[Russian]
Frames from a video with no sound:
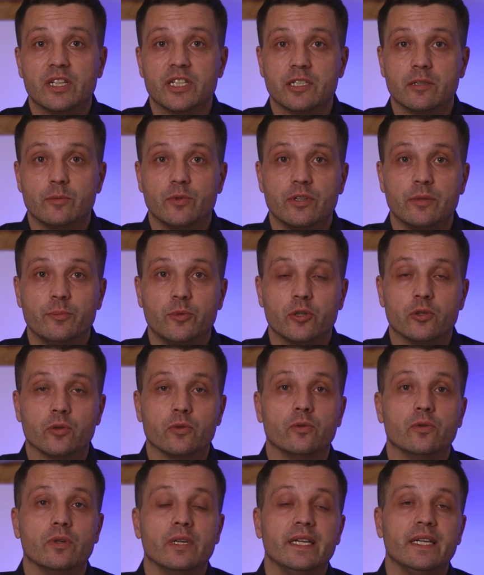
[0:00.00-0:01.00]
вашему
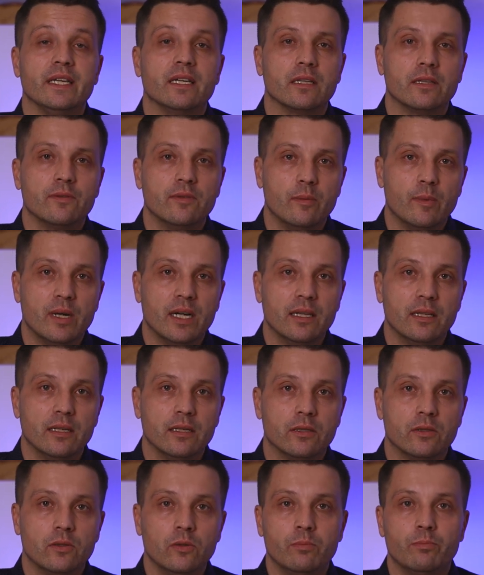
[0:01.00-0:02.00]
ребенку и этого
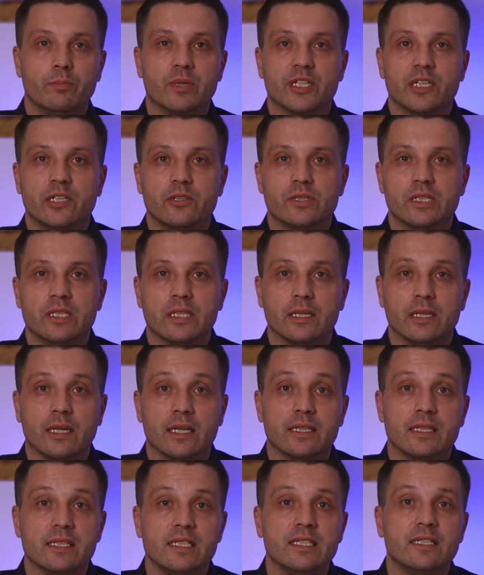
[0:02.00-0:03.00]
мало, то, пожалуйста,
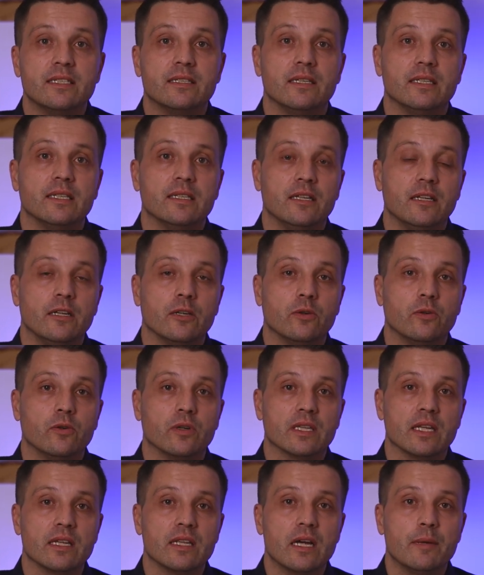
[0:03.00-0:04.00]
относительно недалеко
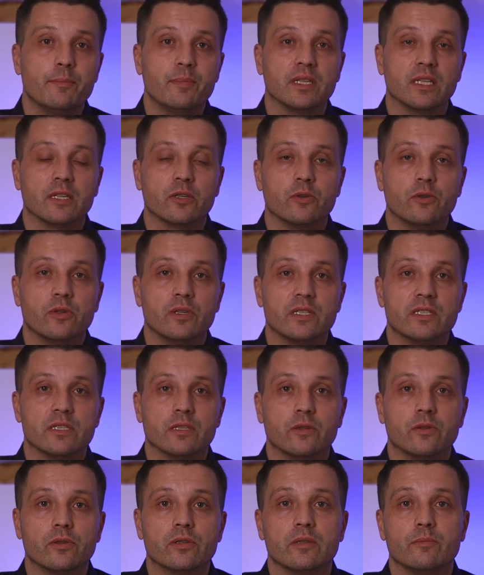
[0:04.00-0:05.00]
от Анапы
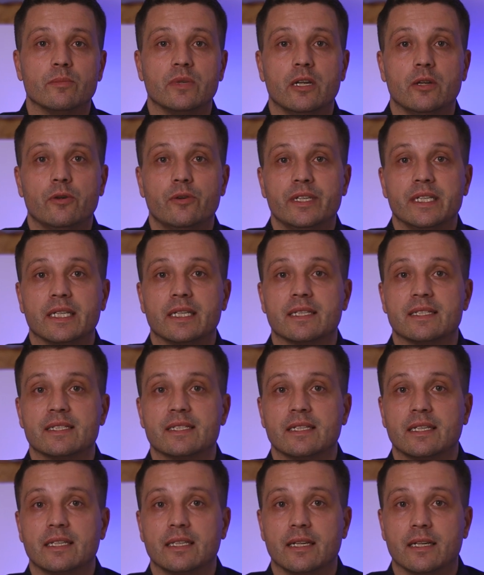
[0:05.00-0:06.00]
находится город-миллионник
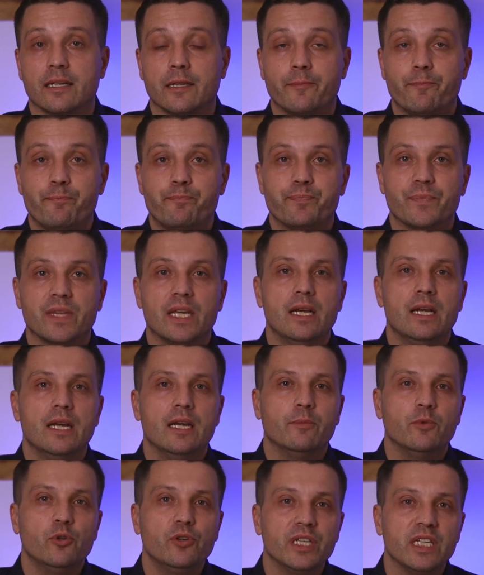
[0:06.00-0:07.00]
Краснодар.
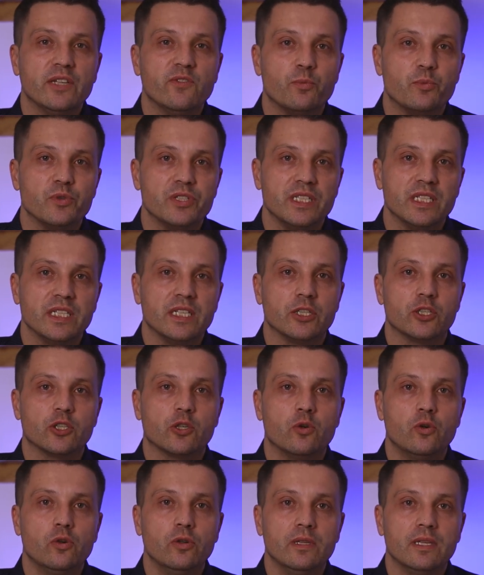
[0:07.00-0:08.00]
Многие выпускники
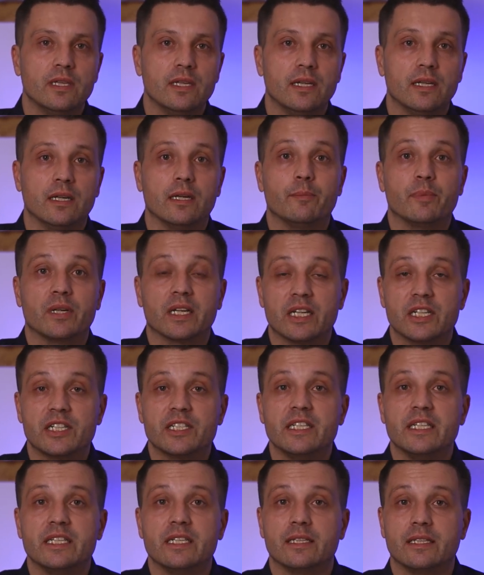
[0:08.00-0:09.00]
школ для
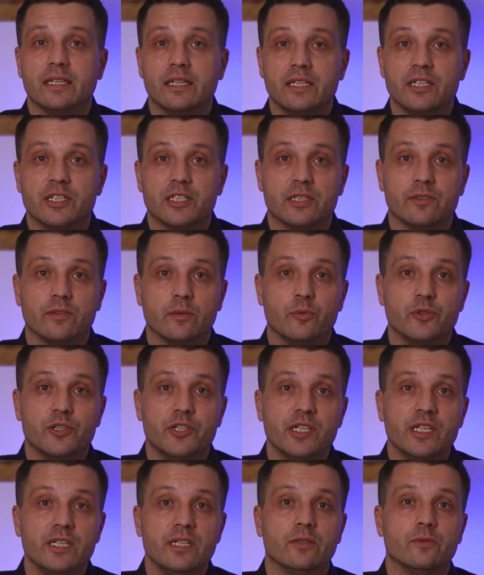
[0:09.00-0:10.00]
прохождения дальнейшего
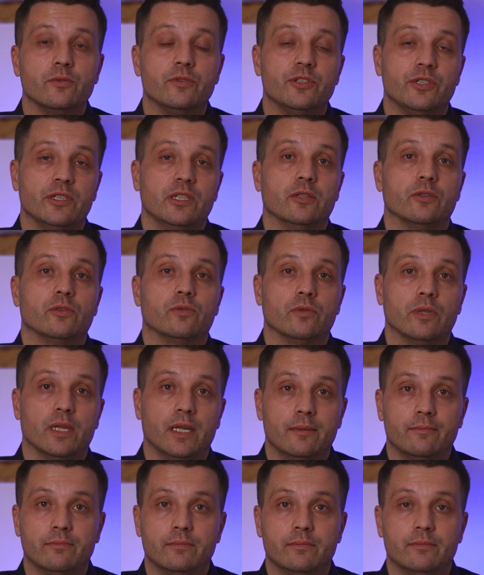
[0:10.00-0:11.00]
обучения уезжают
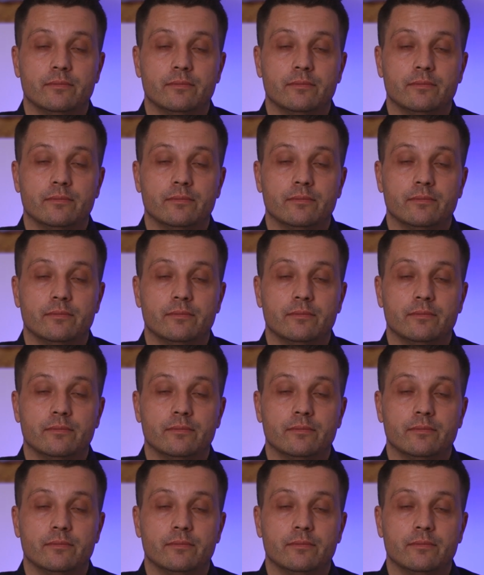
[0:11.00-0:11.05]
туда.